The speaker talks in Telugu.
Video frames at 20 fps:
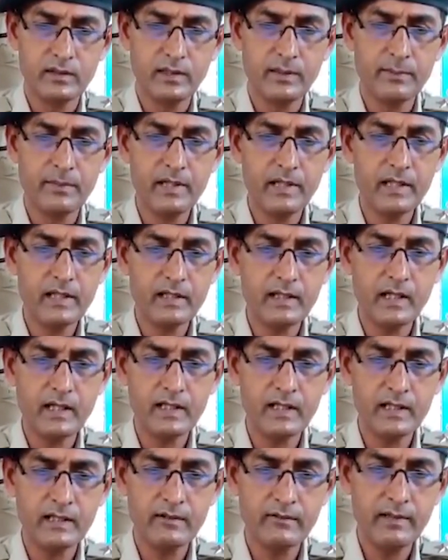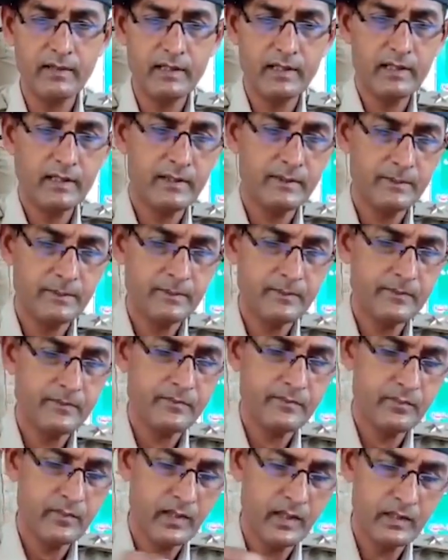ఎమ్మెల్యే కాలనీకి వెళ్ళి
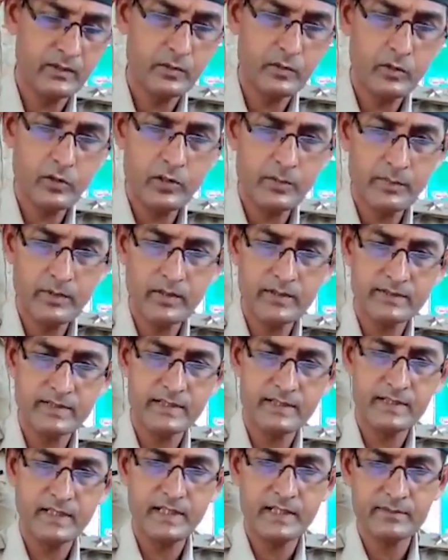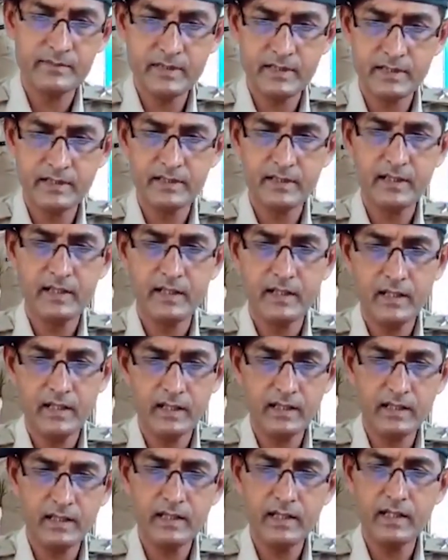ఆ డోర్ నెంబర్లో సెట్ చేయడం జరిగింది
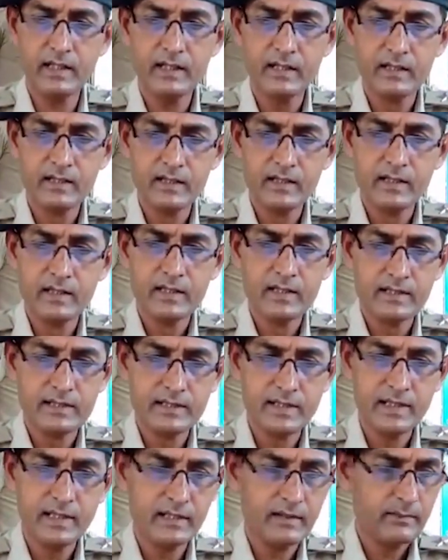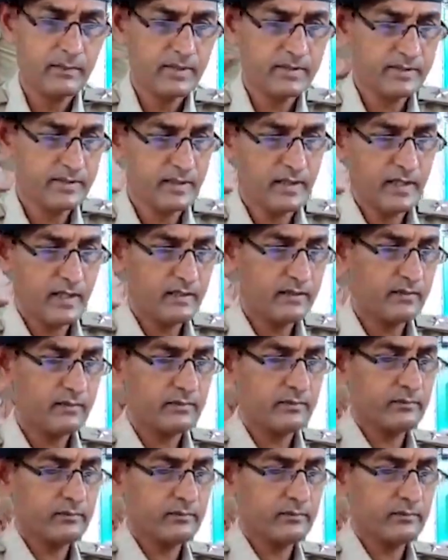అక్కడ షేక్ మస్తాన్